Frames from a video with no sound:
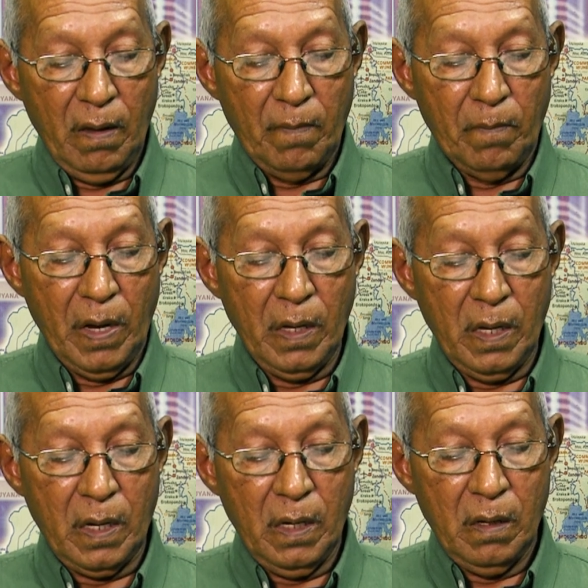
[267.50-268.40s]

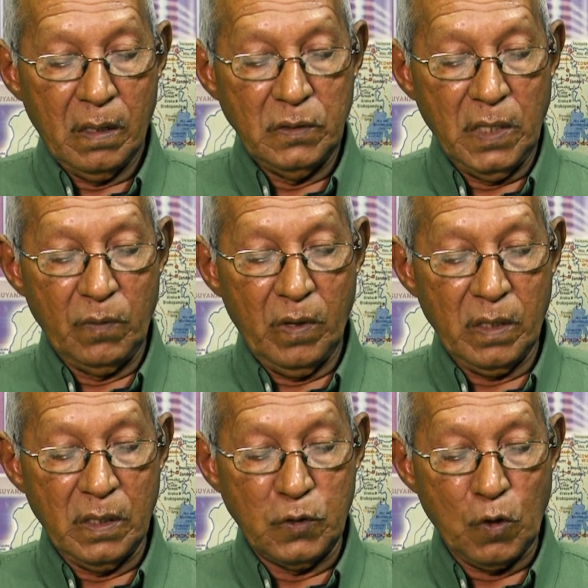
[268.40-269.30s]
मंगर जनवरी
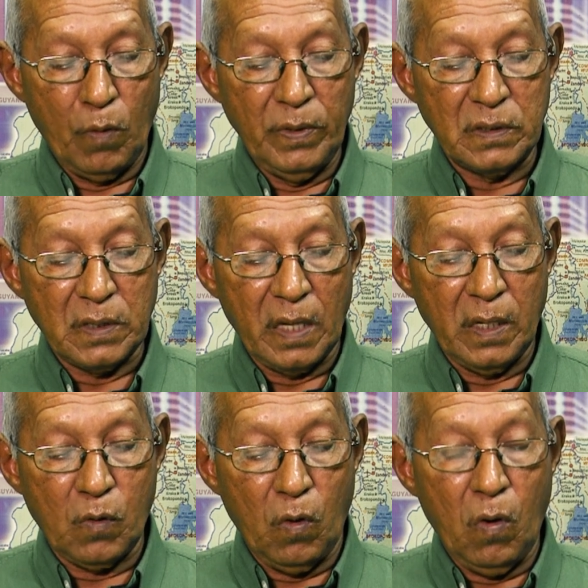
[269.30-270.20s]
की 24
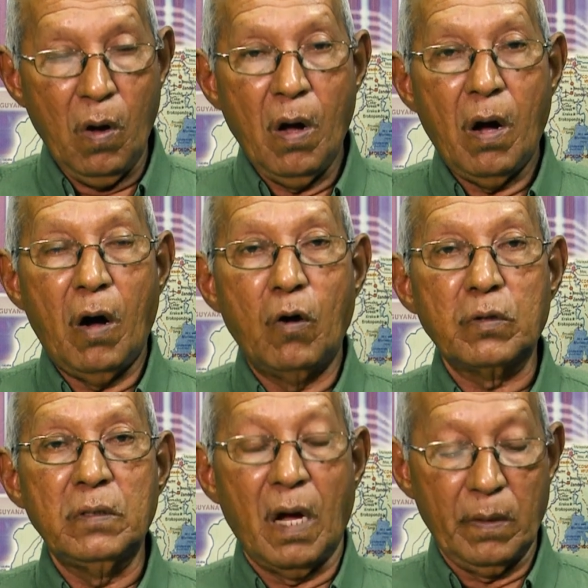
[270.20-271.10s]
तारीख को और
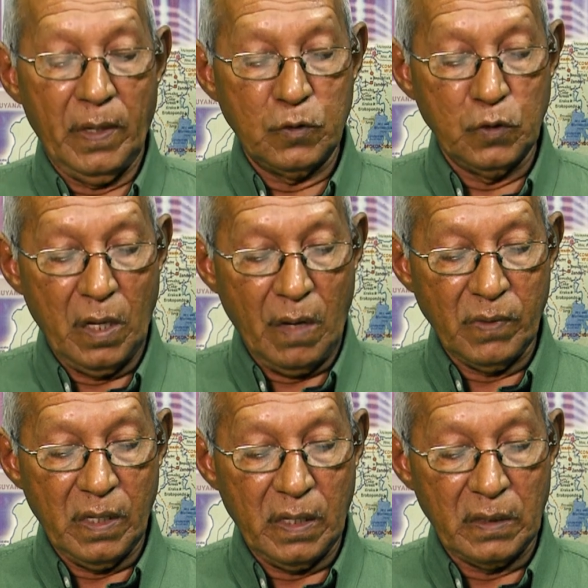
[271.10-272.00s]
दाखिला श्रीराम
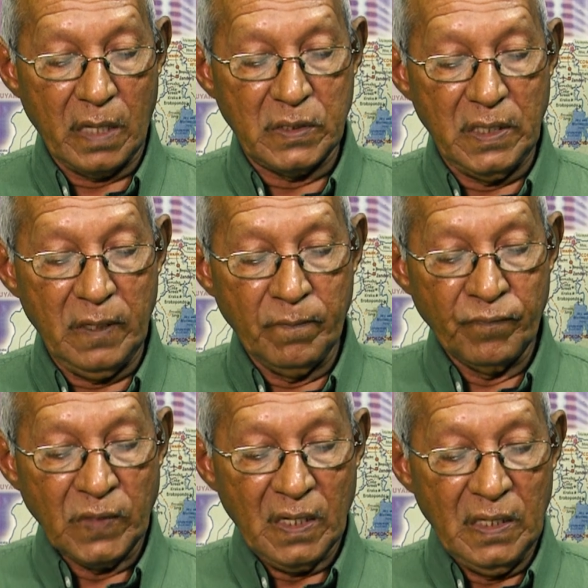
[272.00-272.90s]
के रेदाक्सी
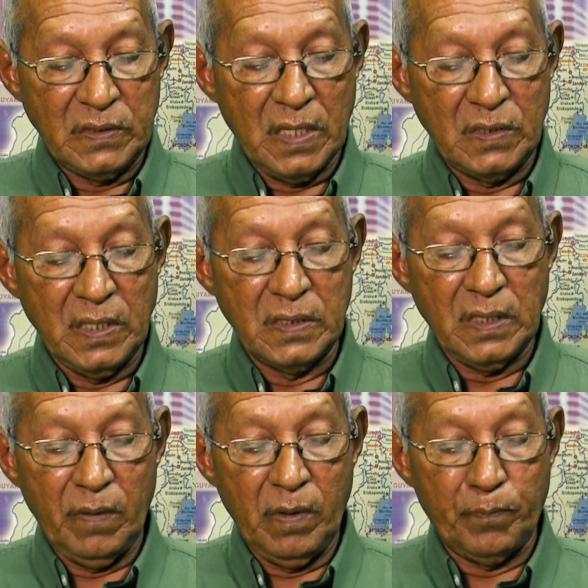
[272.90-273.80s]
इसके
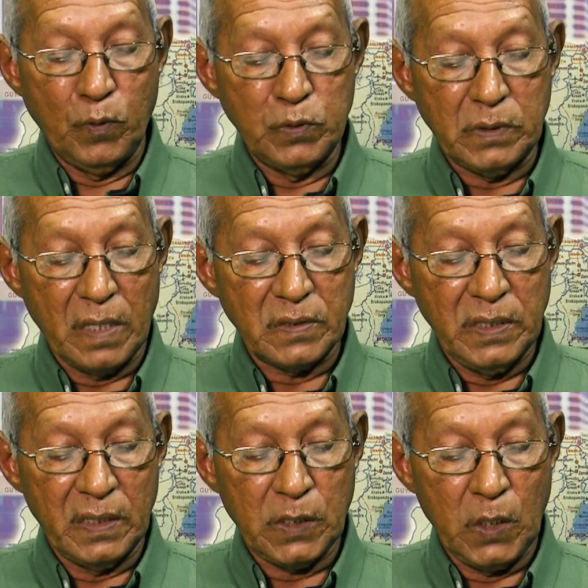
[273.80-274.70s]
सिलसिले में पूछताछ
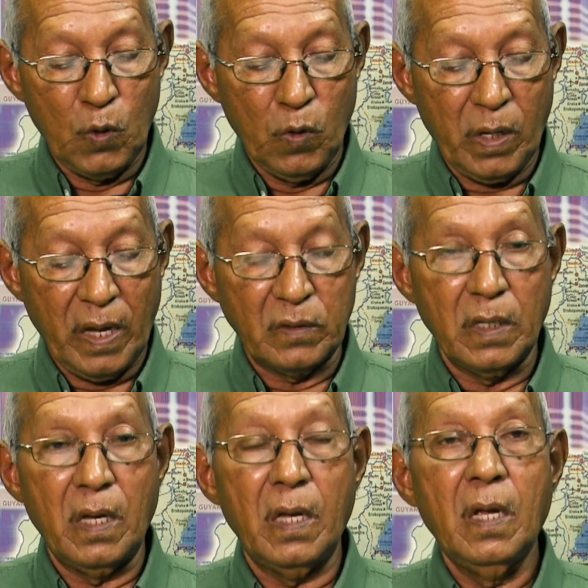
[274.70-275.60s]
किए थे ये लोग कहते
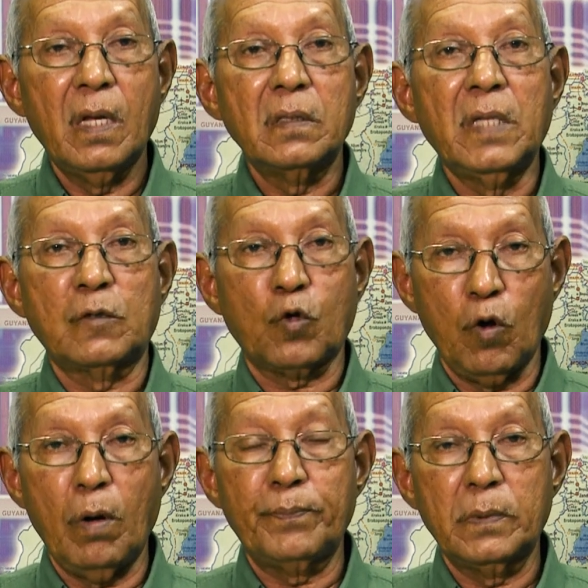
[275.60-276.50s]
हैं
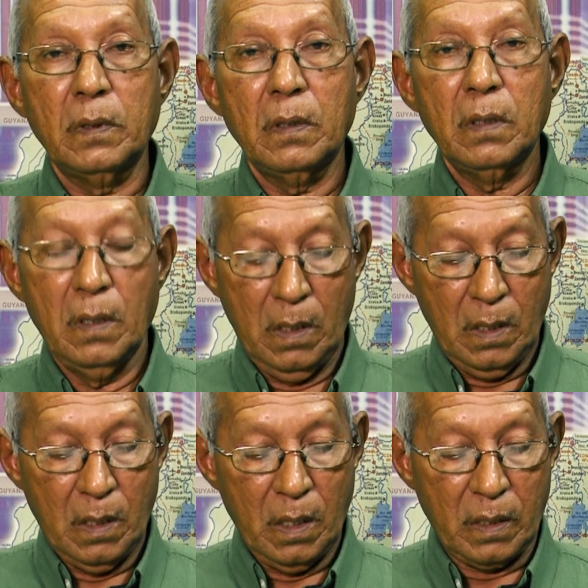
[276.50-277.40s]
दखलत
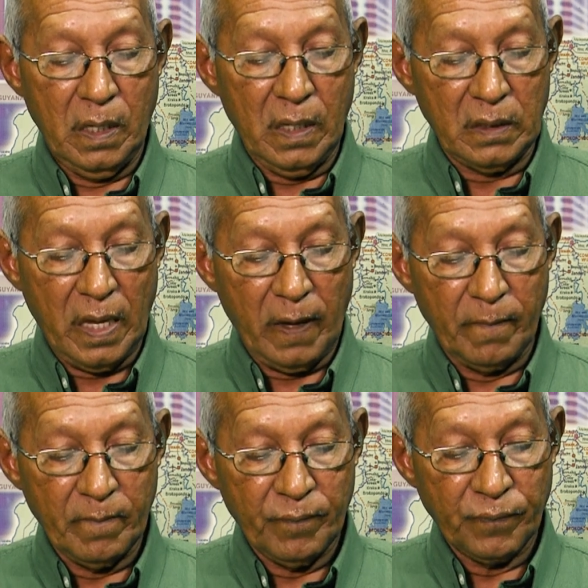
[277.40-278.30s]
हकीकत है
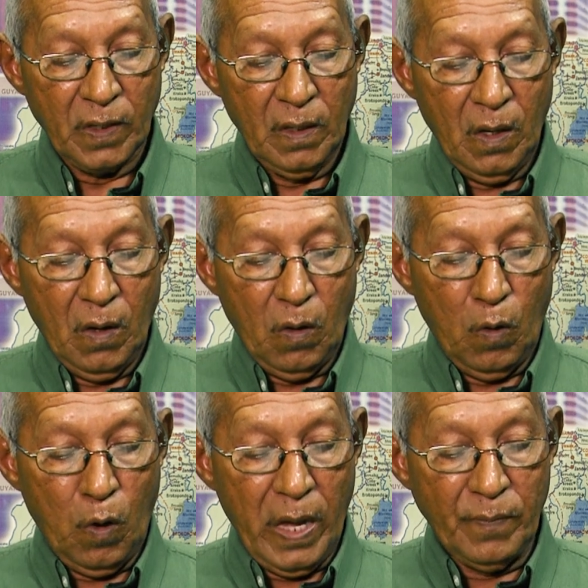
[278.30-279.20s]

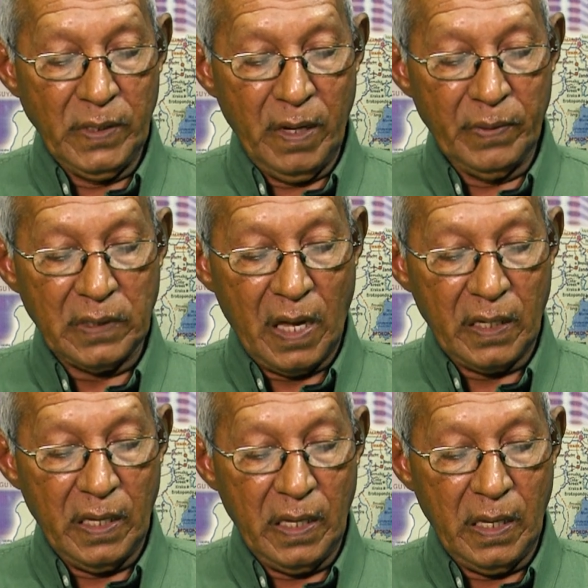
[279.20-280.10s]
ओ एम ये बता
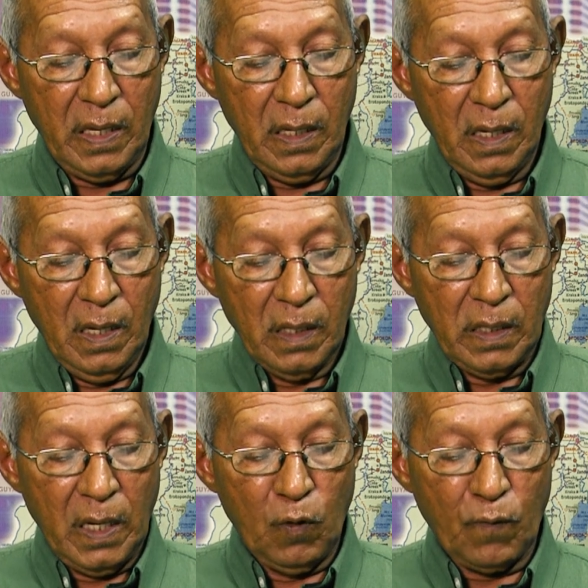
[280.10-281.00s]
रहे हैं
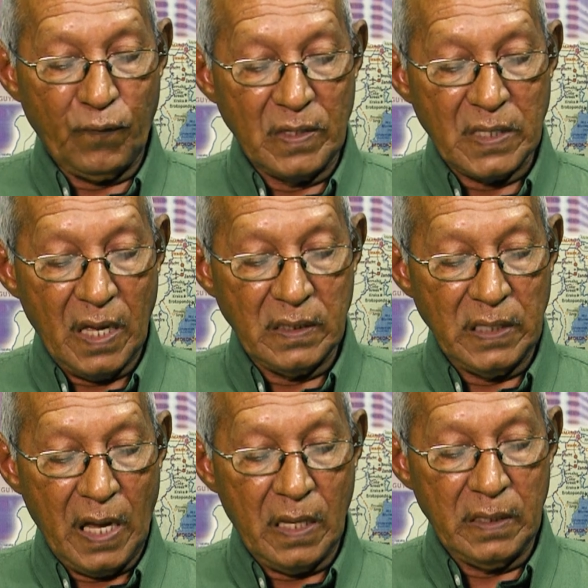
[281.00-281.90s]
कि ये लोग फैसला
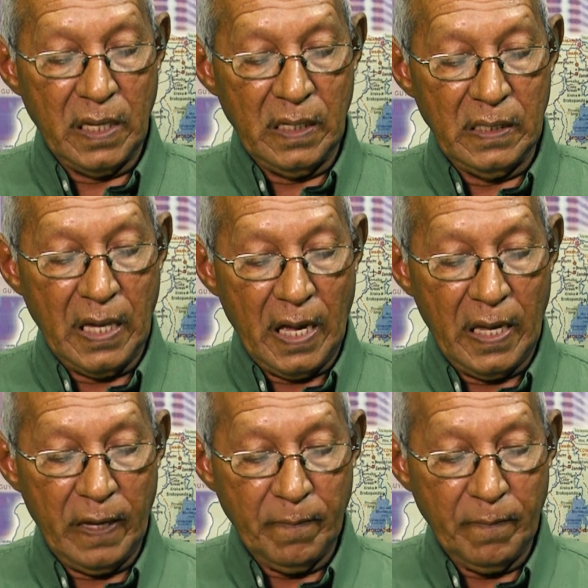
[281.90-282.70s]
नहीं लिया है